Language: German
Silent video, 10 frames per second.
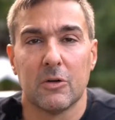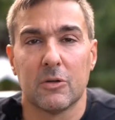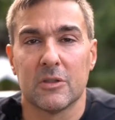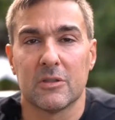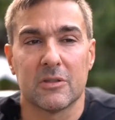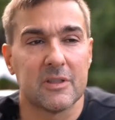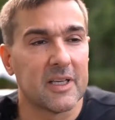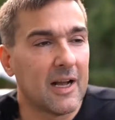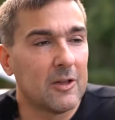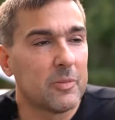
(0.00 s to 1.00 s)
und
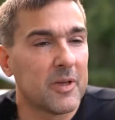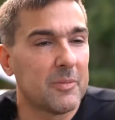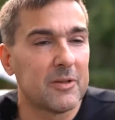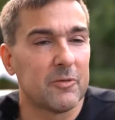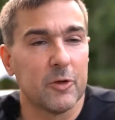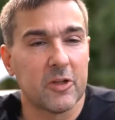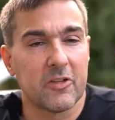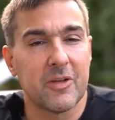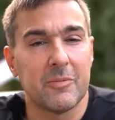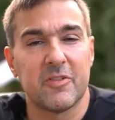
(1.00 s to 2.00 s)
egal, ob jemand für
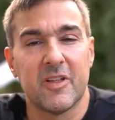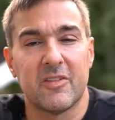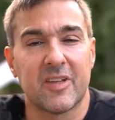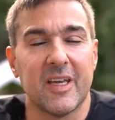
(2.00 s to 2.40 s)
das Impfen ist,